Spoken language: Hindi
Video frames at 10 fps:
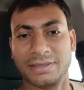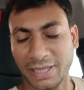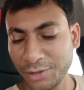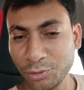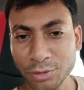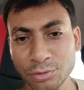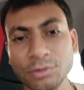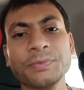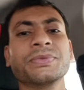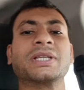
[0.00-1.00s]
जय हिंद
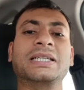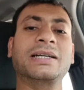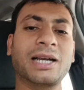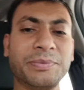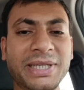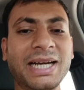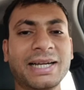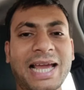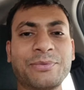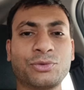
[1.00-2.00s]
दोस्तों गर्मी
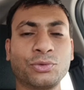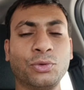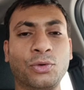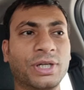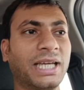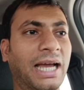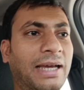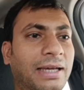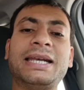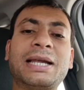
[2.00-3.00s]
का टाइम शुरू हो गया
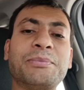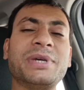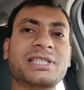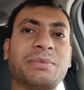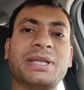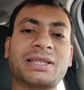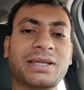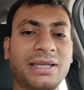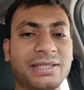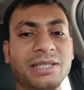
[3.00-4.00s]
है लंबे समय
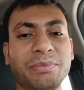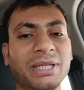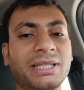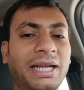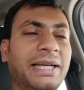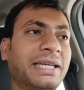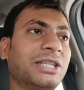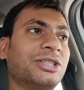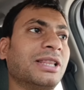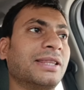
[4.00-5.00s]
तक एसी बंद रहने
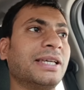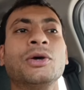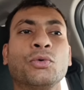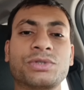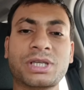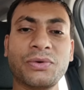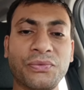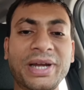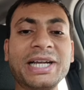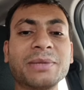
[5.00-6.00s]
के चलते उसके
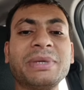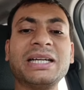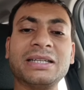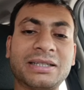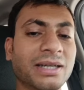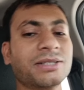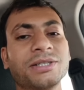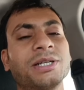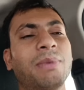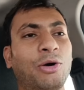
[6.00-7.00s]
वेंट में
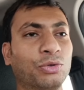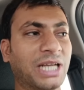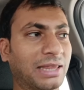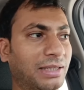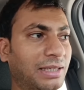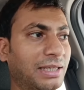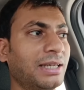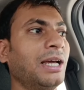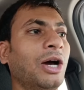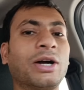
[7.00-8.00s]
डस्ट जमा हो जाते
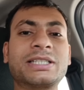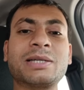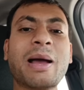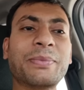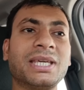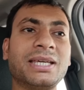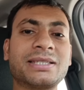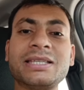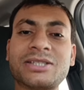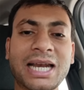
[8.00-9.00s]
हैं और जब आप
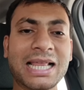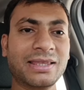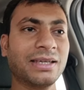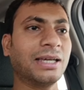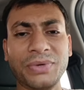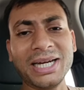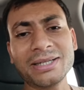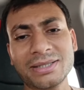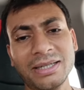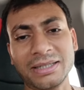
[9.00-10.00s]
एसी चलाते हैं
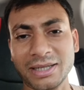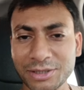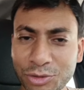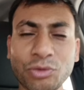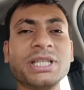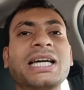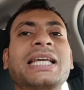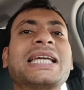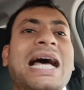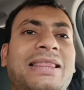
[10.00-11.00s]
वेंट से डस्ट तो
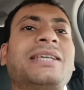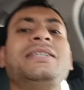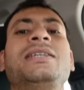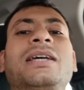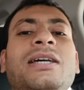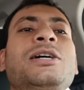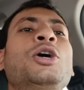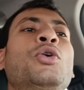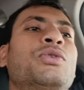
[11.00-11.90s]
निकल के आते ही हैं